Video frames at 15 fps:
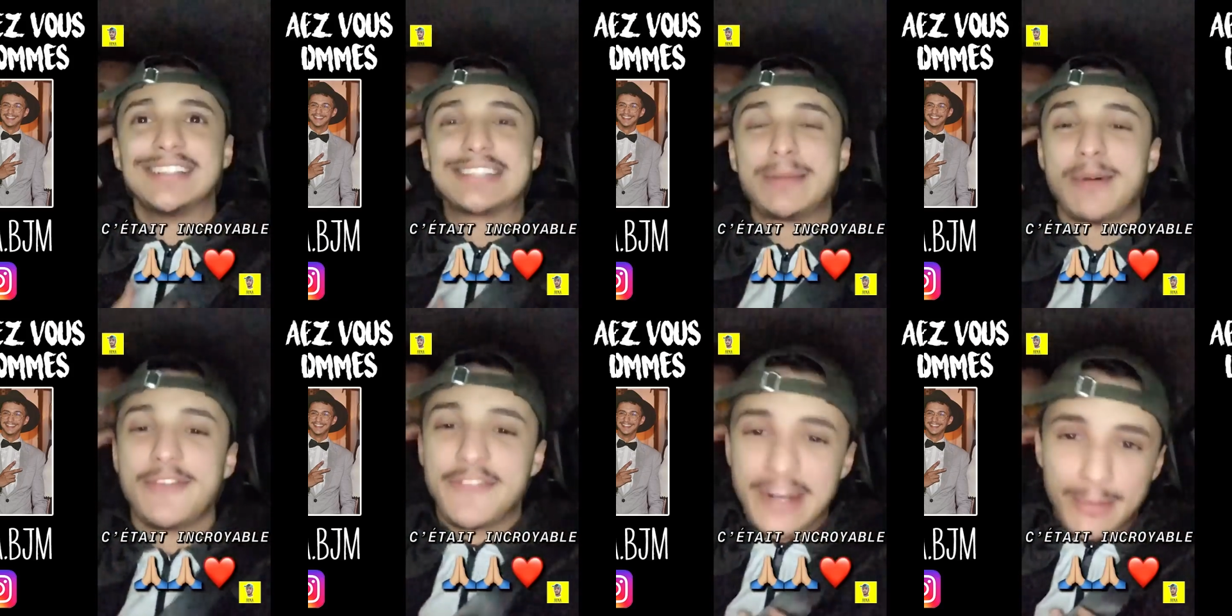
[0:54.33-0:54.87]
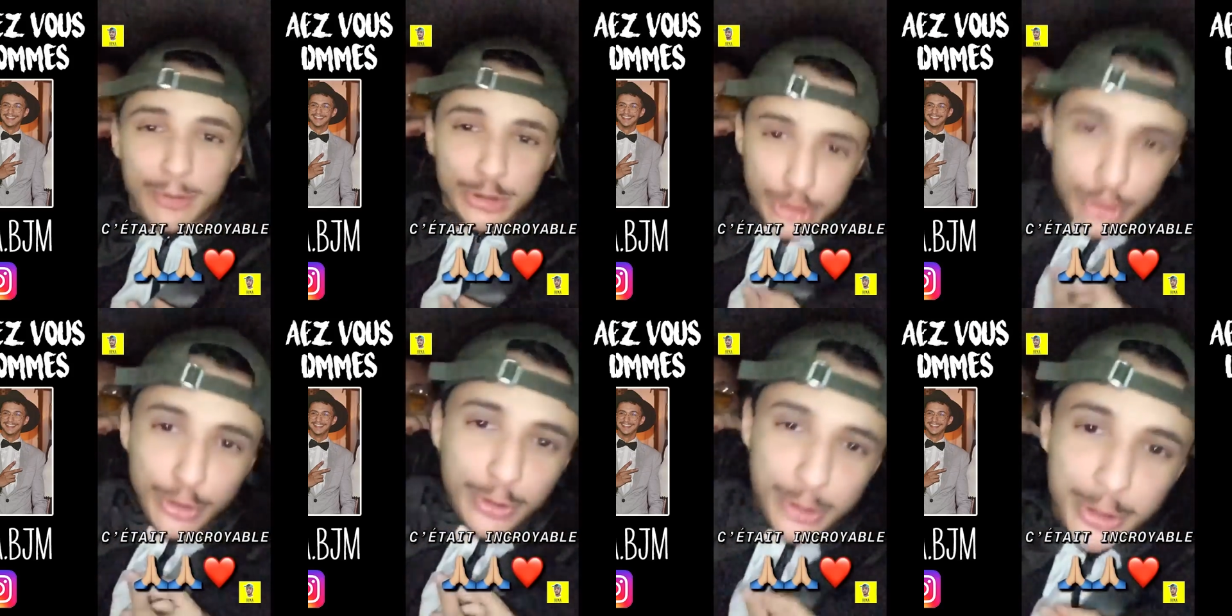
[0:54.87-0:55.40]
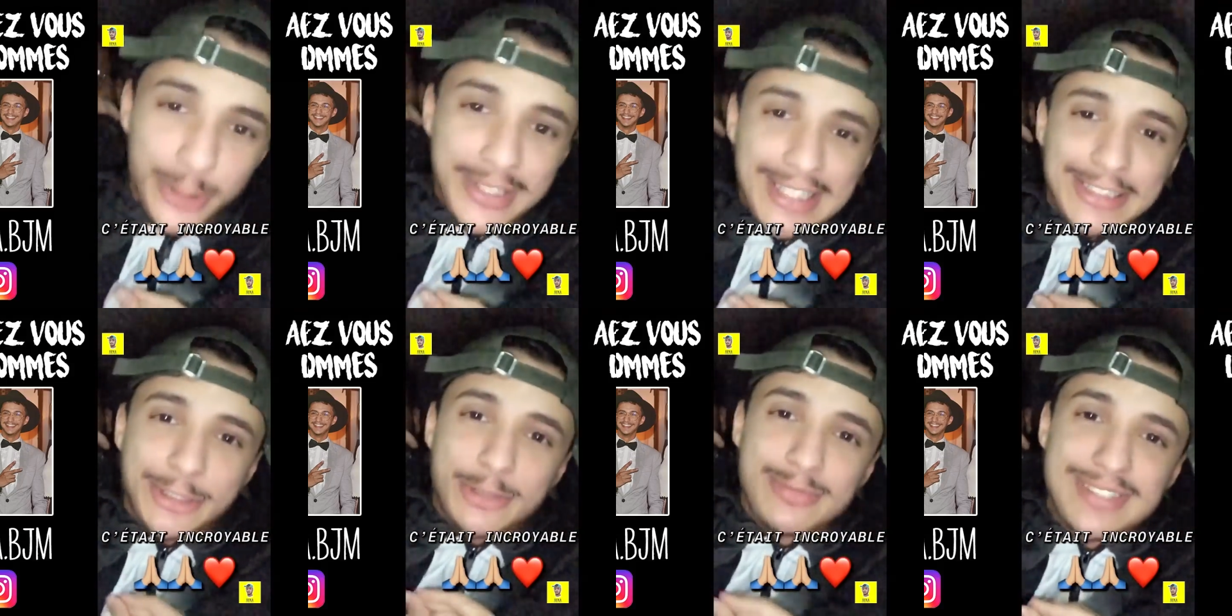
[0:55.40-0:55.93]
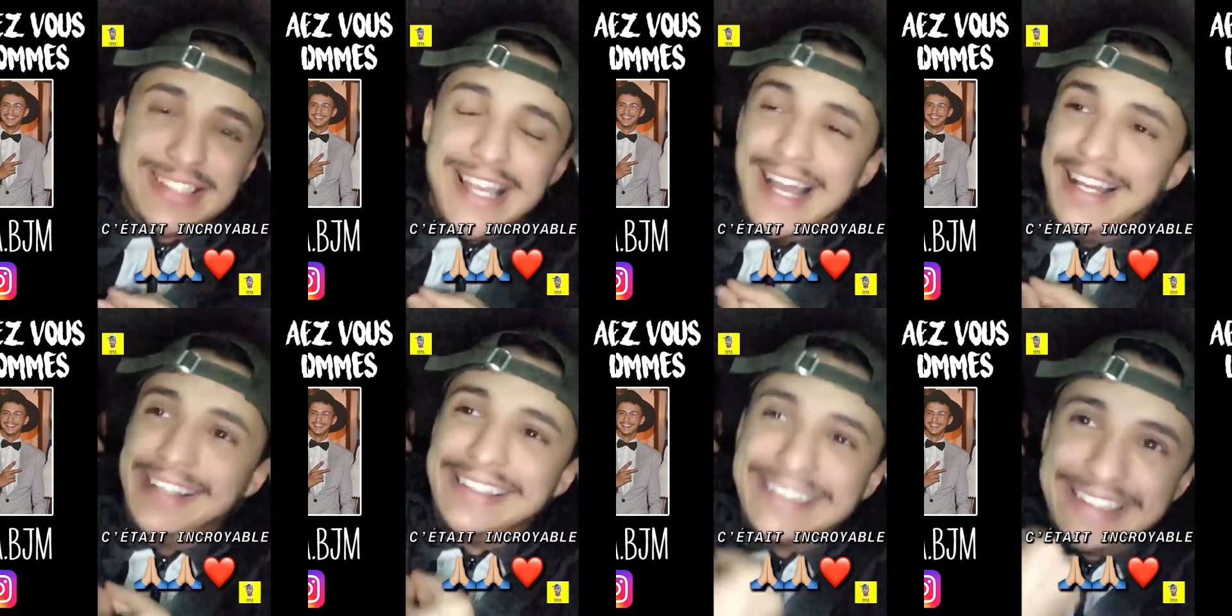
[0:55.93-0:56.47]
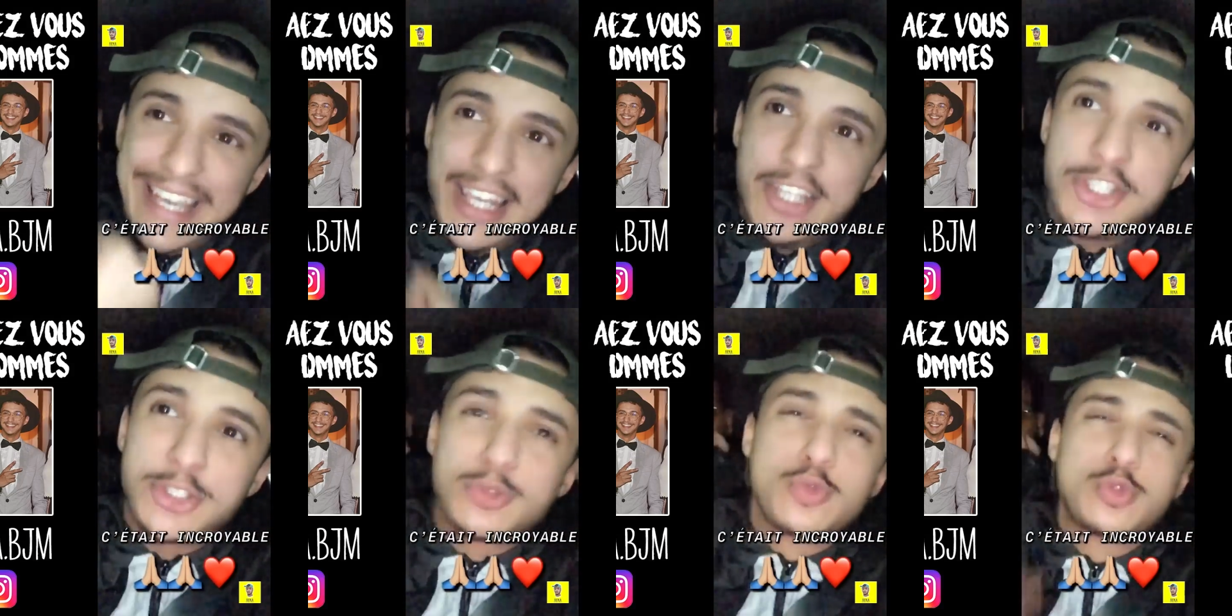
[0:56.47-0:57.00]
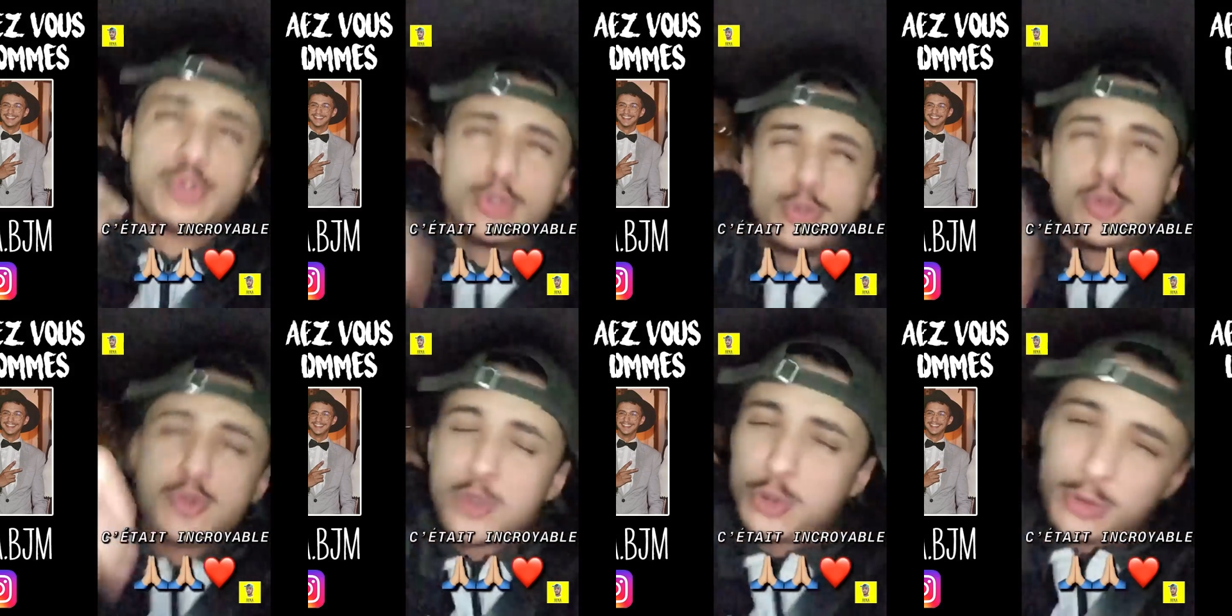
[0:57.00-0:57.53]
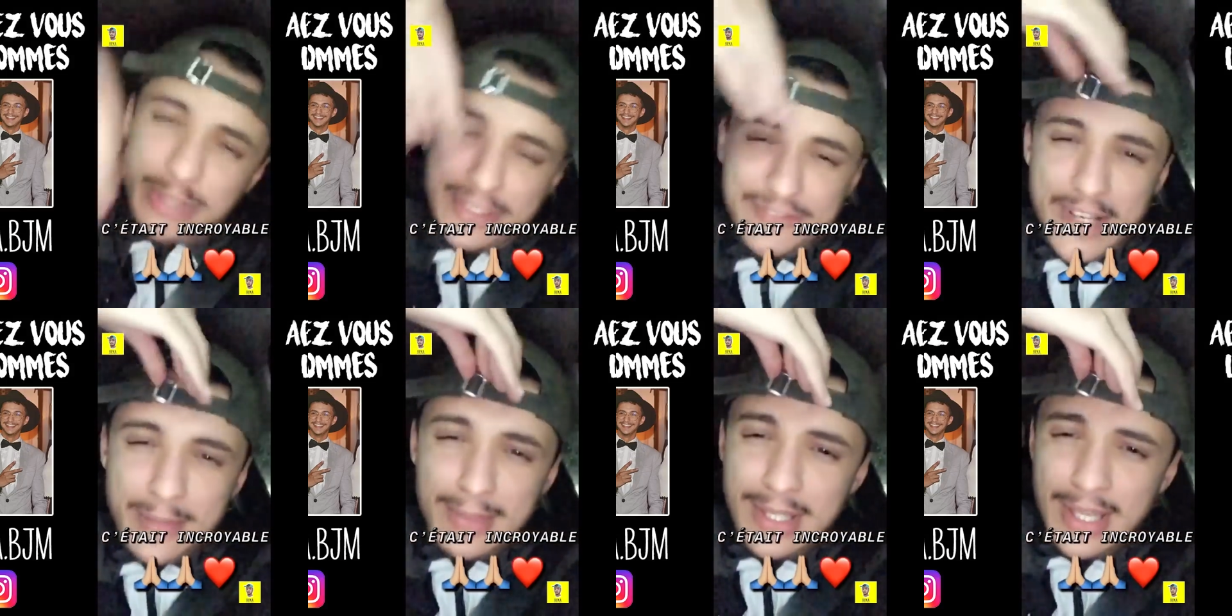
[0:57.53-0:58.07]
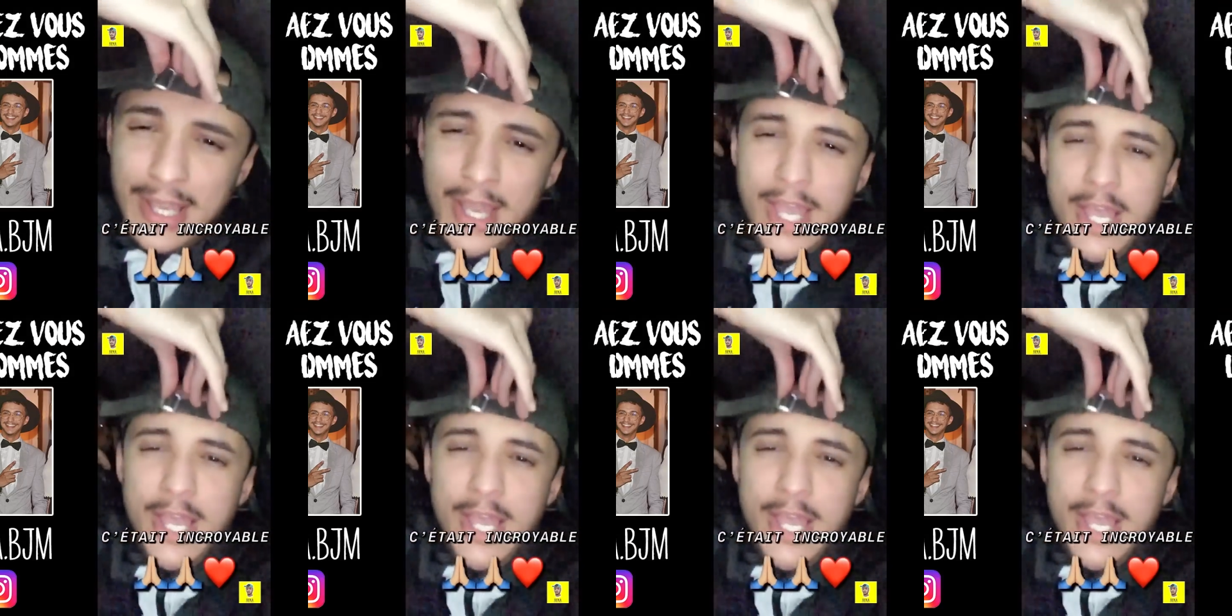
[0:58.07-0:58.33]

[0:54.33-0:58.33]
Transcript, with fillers: ça m'a fait vraiment chaud au cœur يعطيكم الصحة الكاع اللي جيتوا surtout surtout les familles